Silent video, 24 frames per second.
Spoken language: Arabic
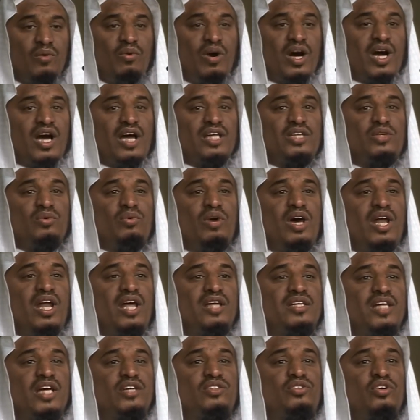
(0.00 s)
وقد
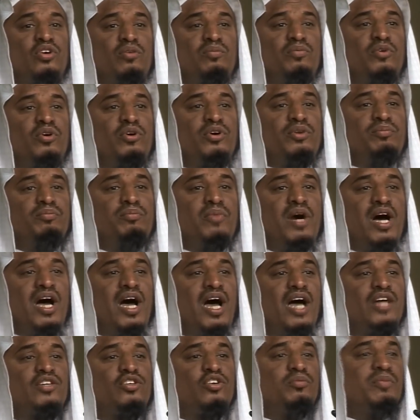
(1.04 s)
ولدتهم
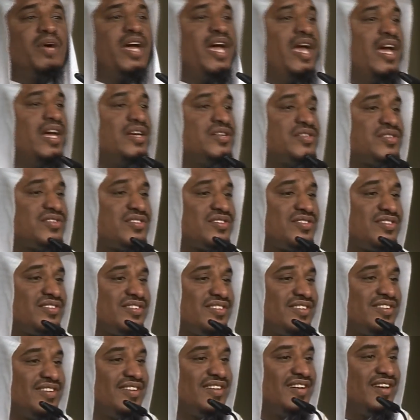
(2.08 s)
امهاتهم ايش؟
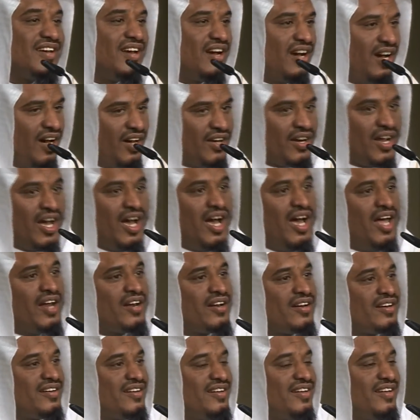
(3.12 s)

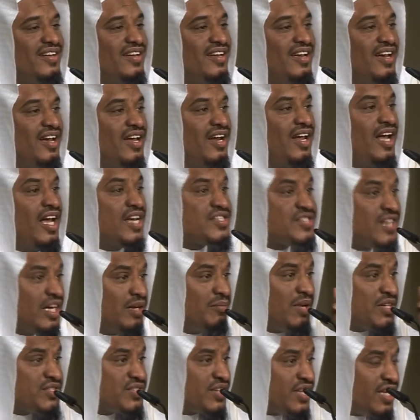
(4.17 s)
احرار الحسن
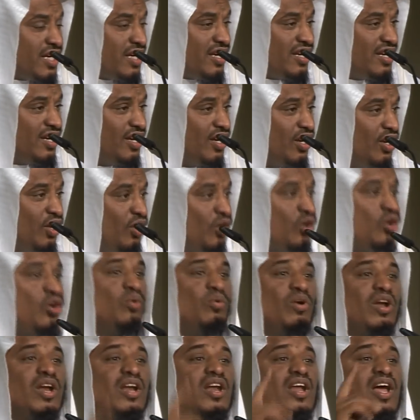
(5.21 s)
البصري
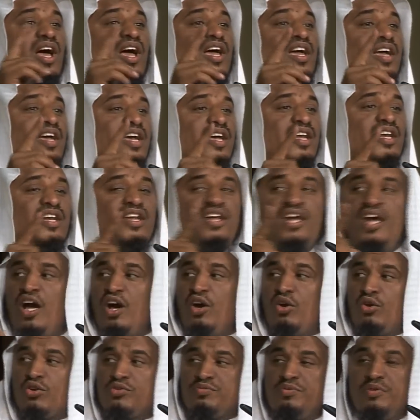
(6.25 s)
يقول والله إني
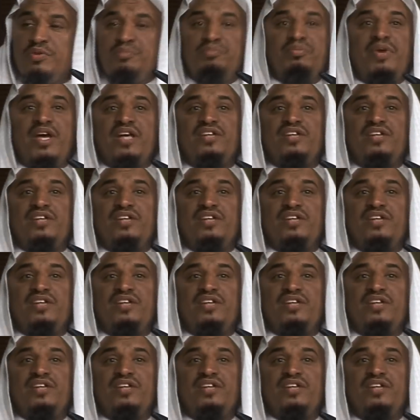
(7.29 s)
أخرج من